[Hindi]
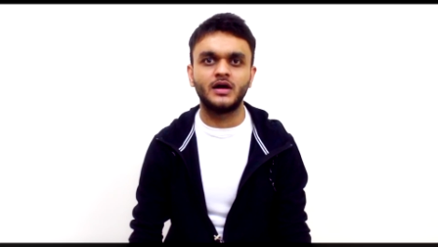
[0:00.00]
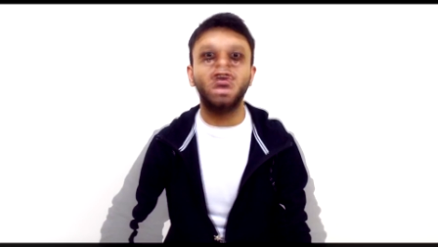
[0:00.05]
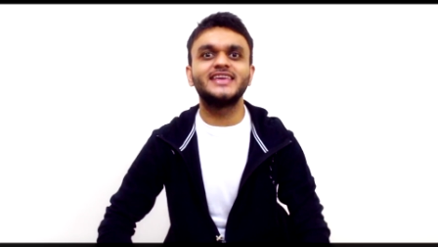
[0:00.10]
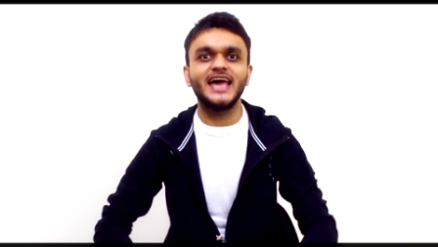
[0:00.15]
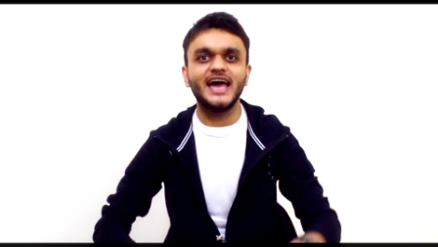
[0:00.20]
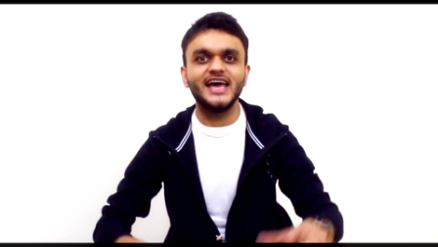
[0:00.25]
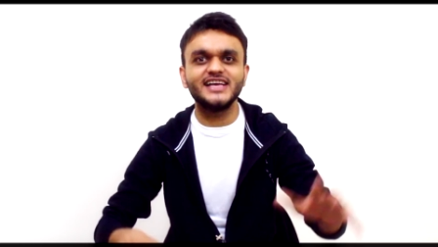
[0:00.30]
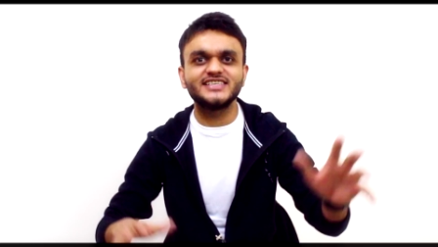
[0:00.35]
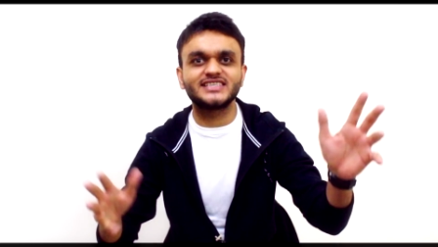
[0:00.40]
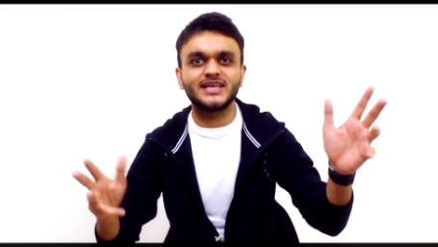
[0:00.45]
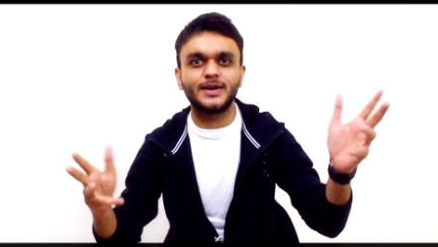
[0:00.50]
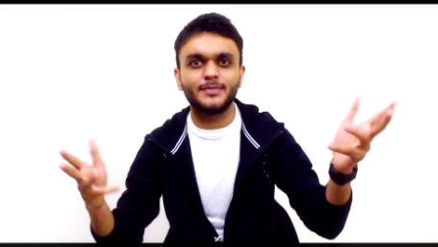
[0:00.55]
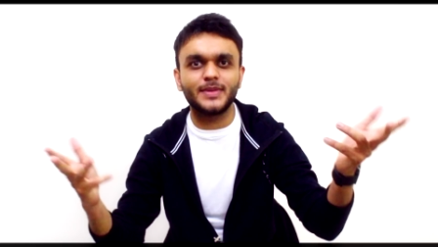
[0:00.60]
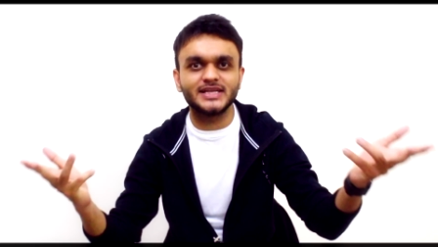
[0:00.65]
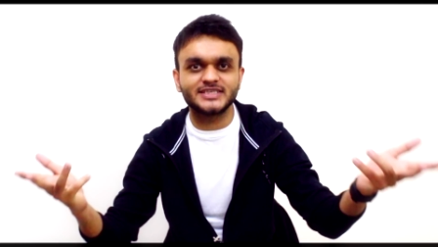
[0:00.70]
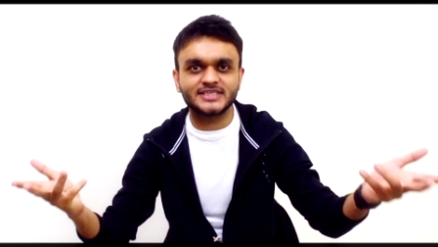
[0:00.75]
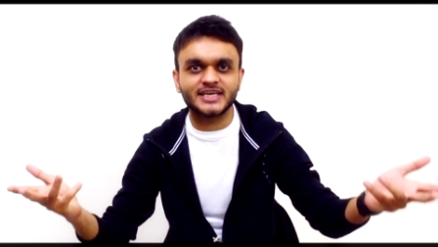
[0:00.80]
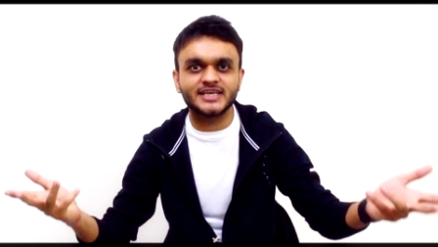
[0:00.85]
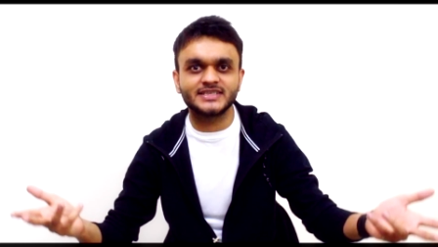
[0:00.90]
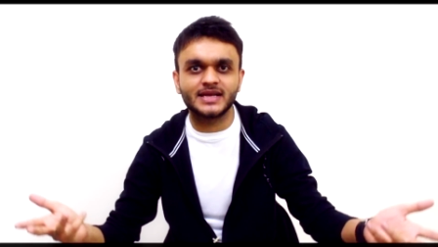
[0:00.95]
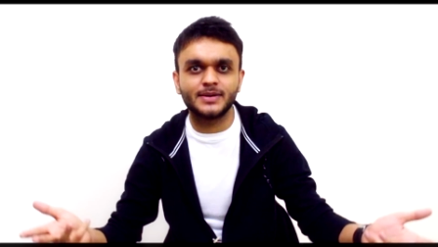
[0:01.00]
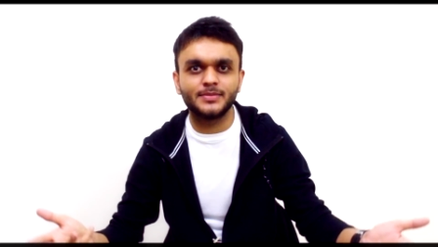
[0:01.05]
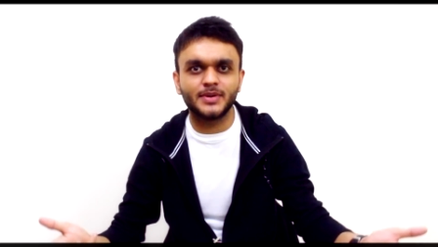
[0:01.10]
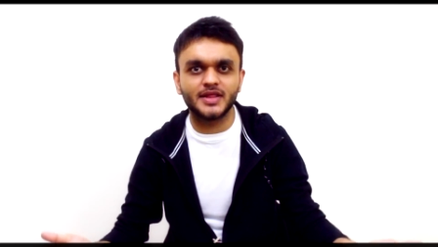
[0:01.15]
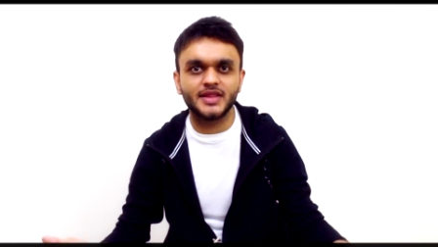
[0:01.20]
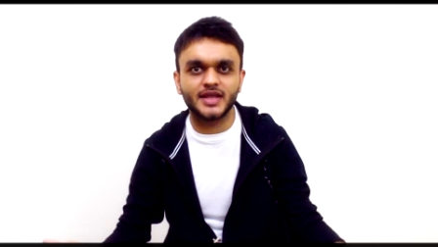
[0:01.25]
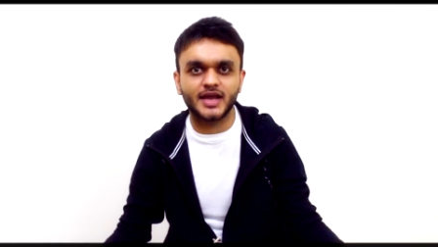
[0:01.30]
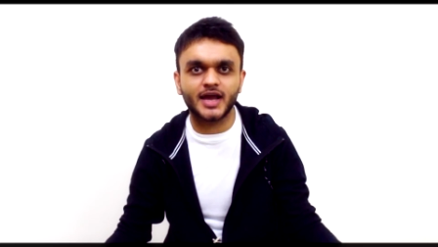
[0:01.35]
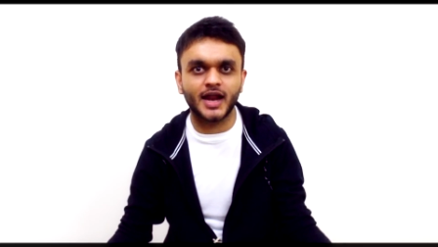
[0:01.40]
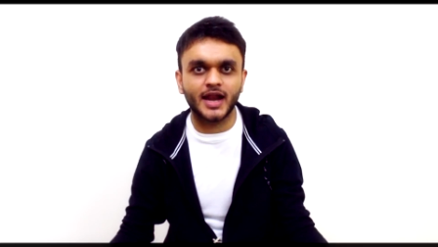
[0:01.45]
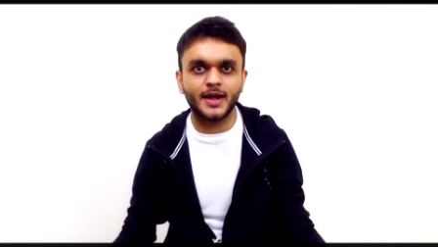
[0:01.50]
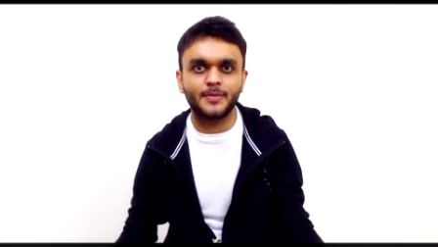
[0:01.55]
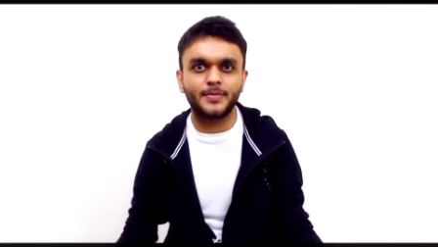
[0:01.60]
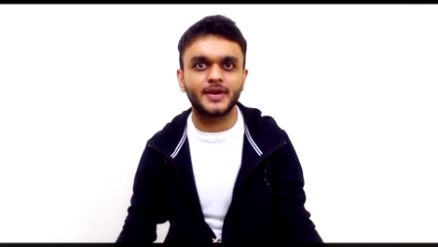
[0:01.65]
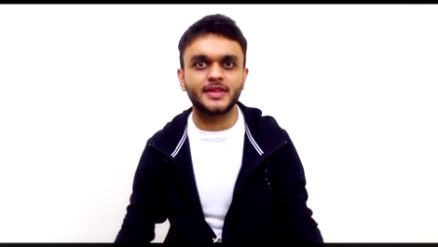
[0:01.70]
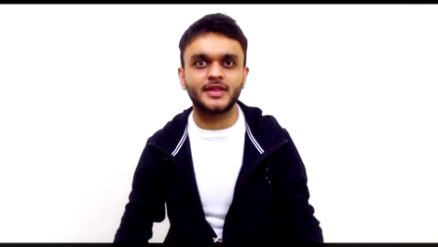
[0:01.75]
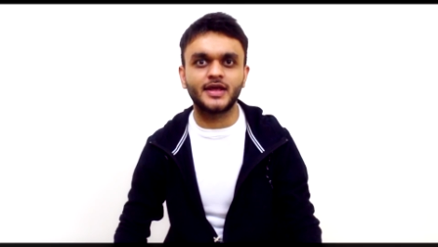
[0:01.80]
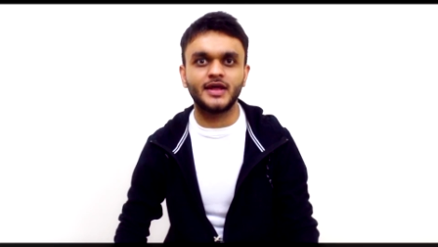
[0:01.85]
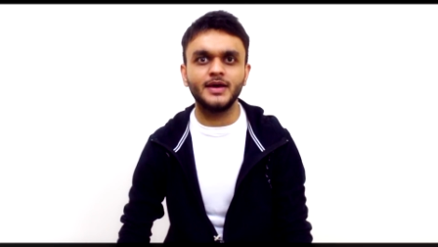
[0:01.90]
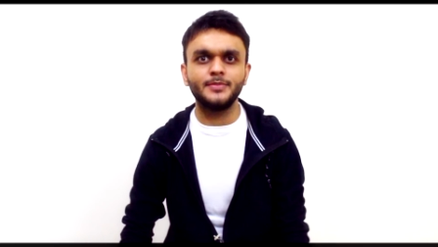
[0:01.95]
क्या है समाज के सामने दिखाना
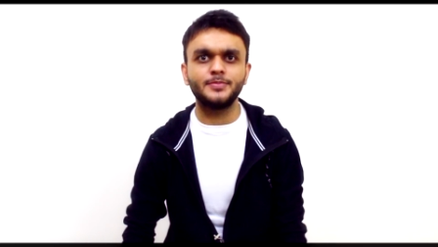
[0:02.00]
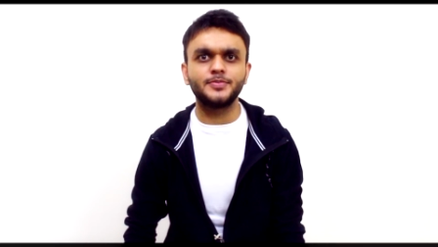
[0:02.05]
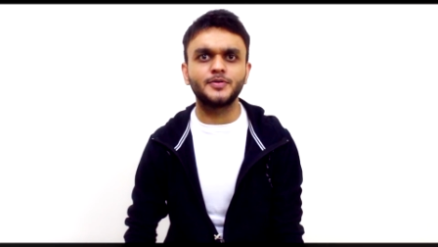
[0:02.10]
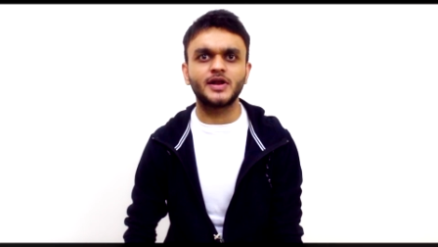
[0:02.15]
पड़ता है ना